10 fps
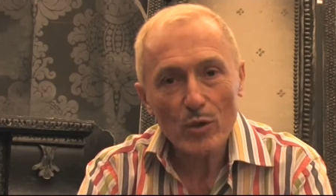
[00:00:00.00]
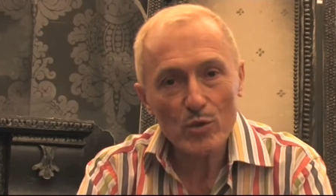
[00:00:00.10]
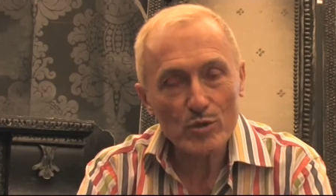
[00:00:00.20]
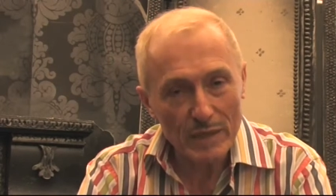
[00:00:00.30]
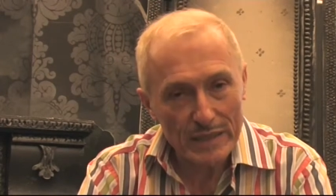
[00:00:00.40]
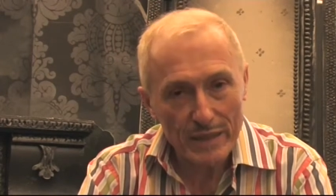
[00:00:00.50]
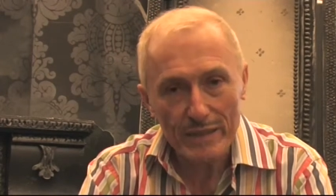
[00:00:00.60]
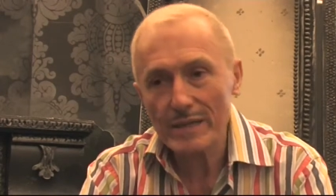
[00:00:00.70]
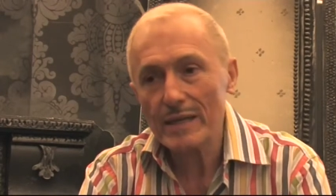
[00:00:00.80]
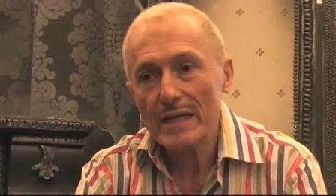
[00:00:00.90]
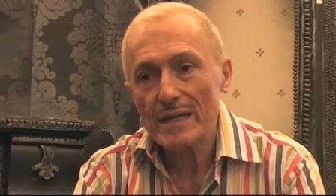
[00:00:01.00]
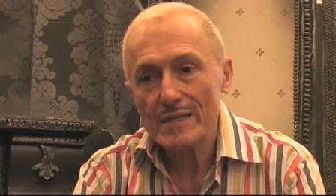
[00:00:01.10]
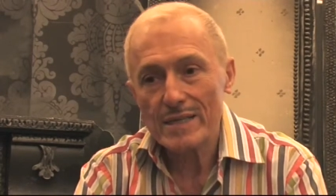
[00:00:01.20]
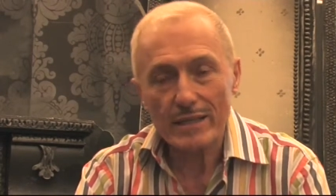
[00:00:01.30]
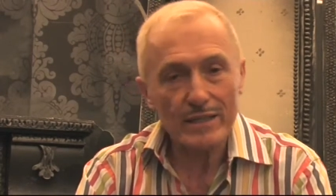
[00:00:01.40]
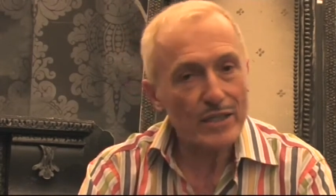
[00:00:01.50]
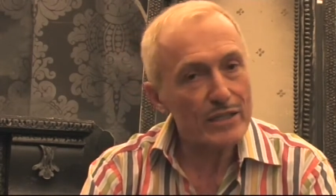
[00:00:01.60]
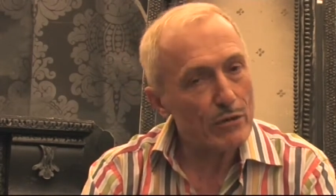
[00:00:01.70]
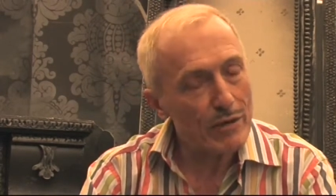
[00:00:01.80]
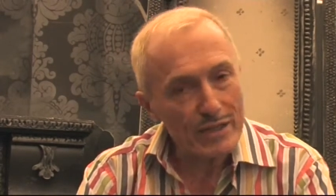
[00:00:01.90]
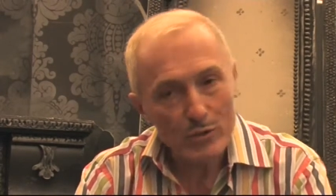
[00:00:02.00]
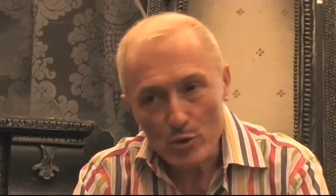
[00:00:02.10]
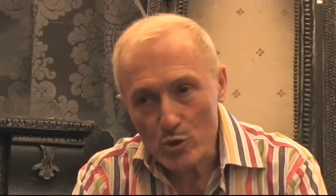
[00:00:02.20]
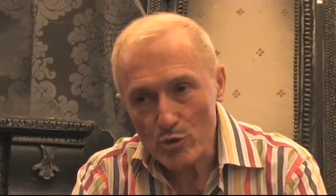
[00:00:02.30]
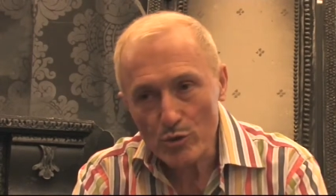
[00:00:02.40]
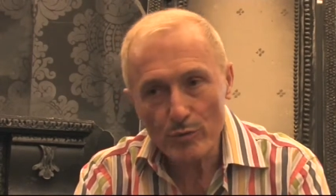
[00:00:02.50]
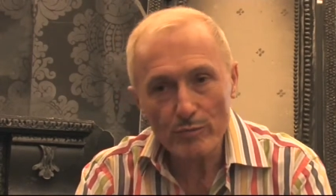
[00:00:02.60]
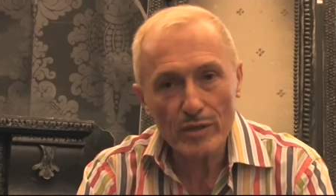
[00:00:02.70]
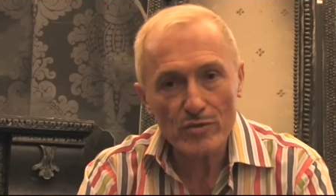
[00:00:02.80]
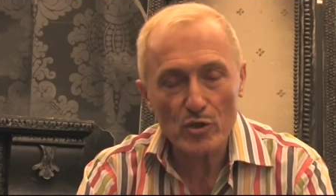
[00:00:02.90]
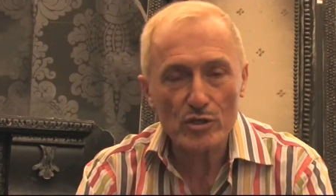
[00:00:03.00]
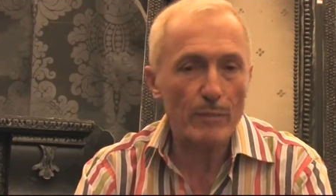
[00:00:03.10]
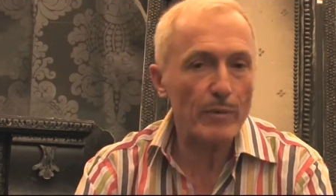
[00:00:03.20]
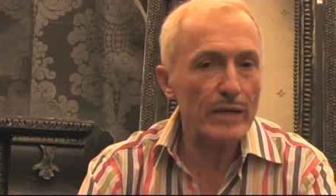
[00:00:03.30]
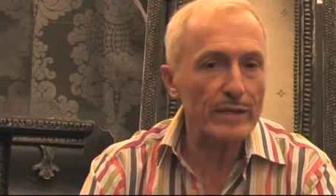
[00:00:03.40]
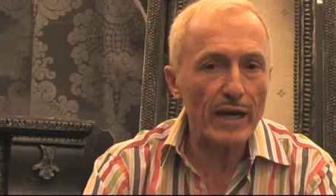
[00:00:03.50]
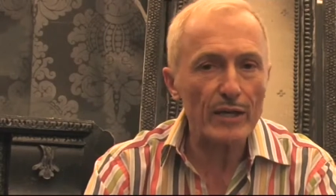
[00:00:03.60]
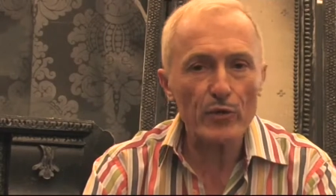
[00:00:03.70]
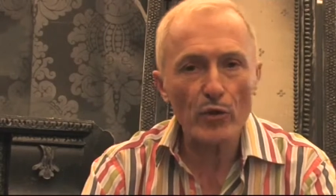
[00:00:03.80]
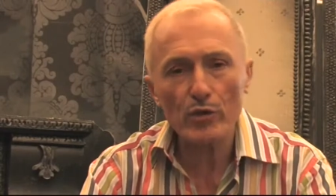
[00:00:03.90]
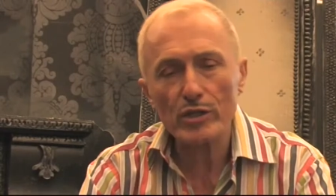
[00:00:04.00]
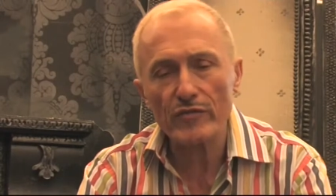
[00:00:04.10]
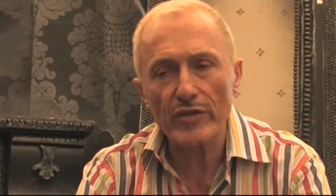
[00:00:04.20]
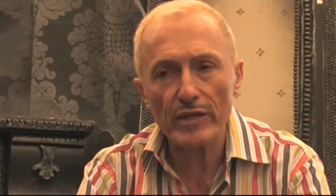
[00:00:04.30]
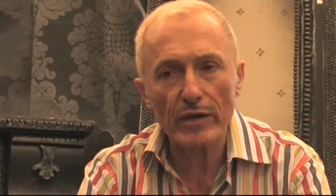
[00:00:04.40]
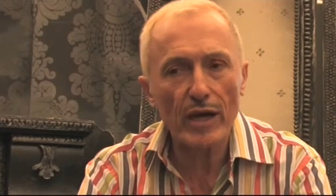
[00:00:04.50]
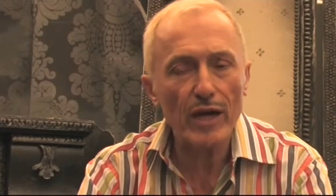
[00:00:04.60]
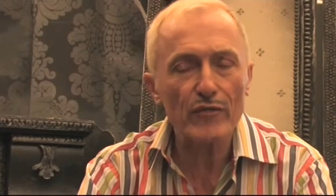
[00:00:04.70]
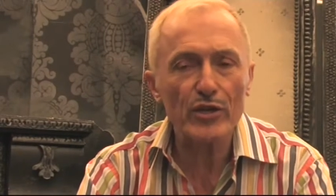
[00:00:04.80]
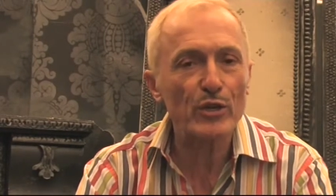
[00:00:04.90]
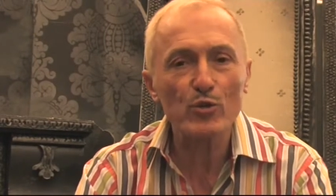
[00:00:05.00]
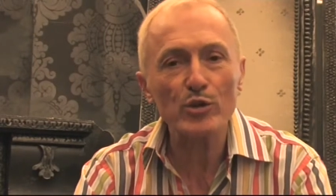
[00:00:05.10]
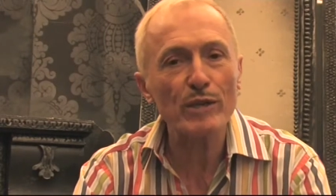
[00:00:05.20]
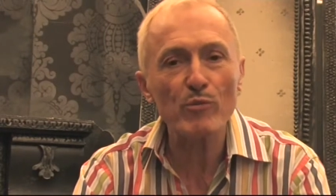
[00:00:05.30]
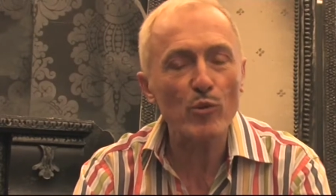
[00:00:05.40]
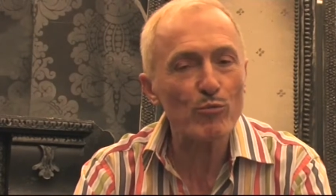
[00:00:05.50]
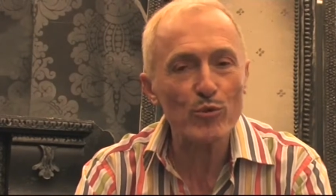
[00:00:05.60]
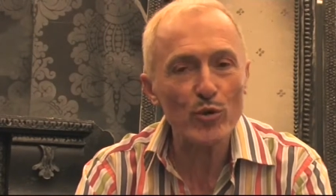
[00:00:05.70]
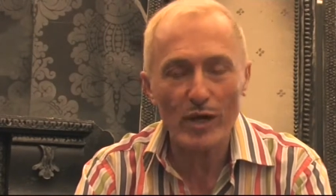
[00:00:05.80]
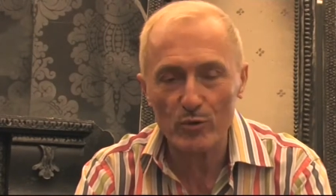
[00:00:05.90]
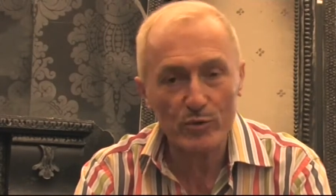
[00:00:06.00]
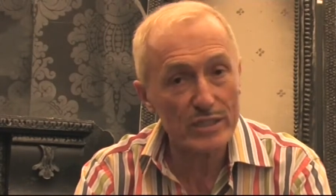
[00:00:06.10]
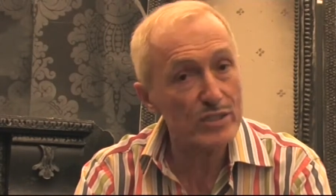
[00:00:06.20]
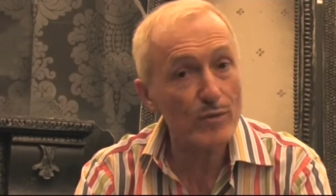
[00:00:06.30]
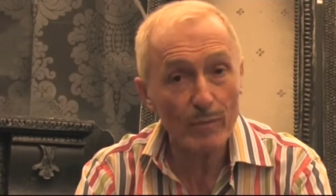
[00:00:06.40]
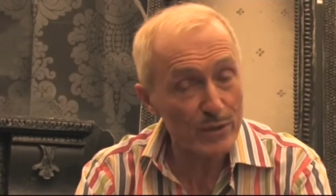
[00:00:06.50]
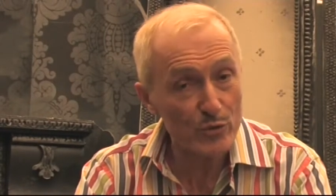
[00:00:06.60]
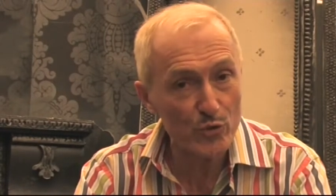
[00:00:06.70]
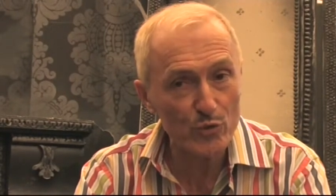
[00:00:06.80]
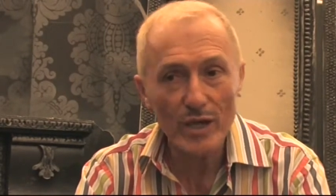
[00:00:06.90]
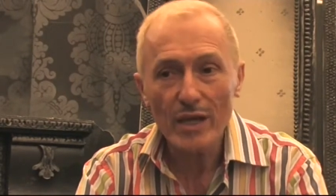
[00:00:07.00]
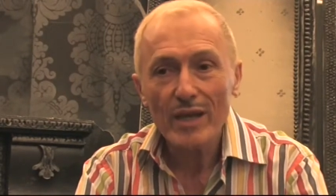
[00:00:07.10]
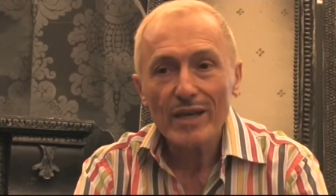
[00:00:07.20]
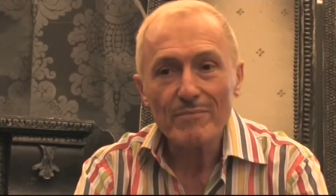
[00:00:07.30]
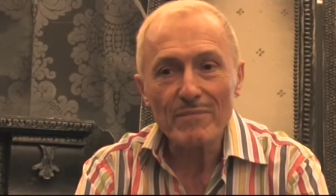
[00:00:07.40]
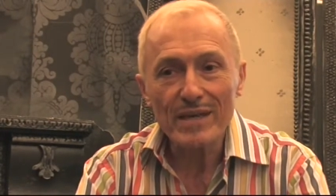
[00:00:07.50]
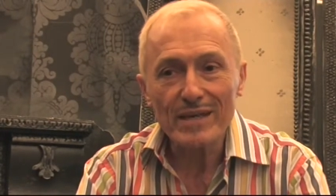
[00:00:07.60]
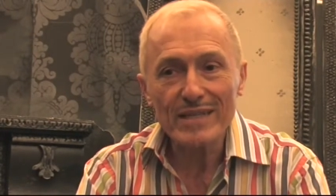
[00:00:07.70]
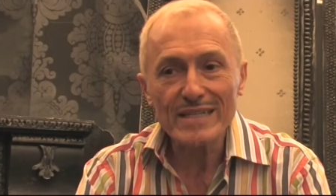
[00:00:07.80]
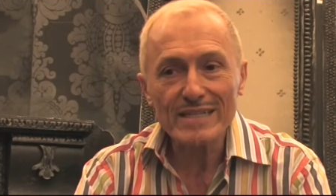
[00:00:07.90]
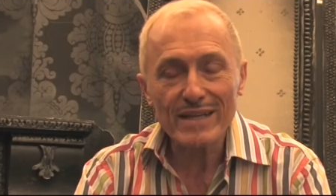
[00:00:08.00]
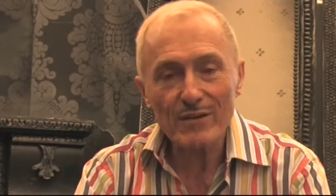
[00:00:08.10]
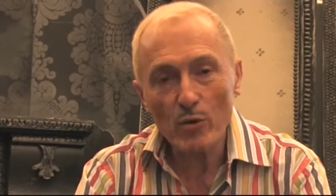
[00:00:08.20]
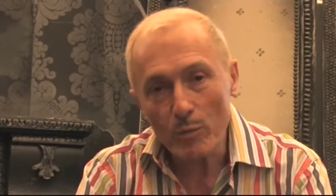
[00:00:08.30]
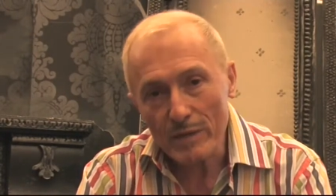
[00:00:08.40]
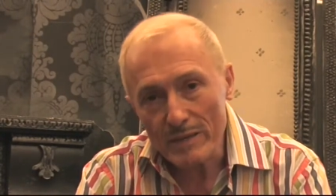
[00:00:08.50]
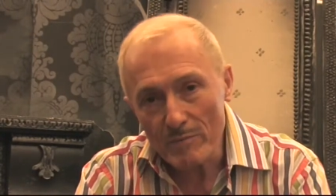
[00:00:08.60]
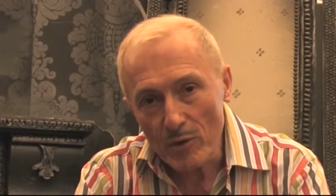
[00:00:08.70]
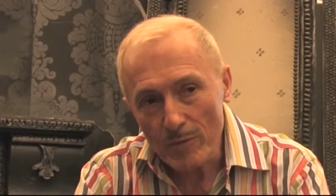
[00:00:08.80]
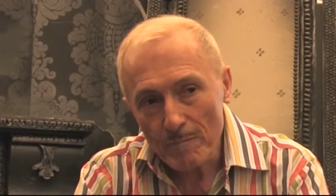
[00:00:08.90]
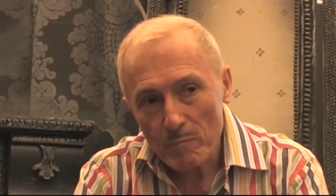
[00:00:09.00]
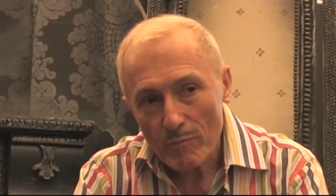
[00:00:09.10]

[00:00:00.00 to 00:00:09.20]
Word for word: au spectacle, c'est-à-dire qu'il aura un costume, ce ne sera pas un narrateur qui viendra avec un côté pompeux raconter l'histoire, pas du tout, mais il sera complètement